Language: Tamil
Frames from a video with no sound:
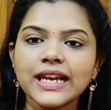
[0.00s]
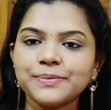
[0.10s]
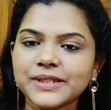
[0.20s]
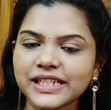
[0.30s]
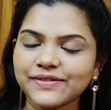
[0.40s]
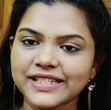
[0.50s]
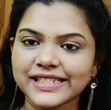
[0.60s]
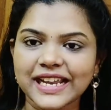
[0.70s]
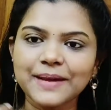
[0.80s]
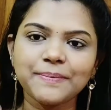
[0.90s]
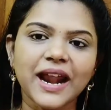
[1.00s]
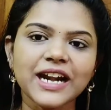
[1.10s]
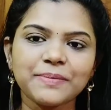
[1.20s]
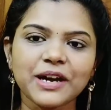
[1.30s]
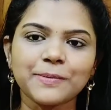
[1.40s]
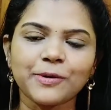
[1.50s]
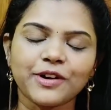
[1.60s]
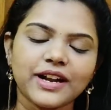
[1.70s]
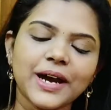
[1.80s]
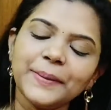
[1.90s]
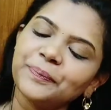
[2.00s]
லிப்ஸ்டிக்ஸ் பர்ச்சஸ் என்ன பிராண்ட் பார்க்க போறோம்னா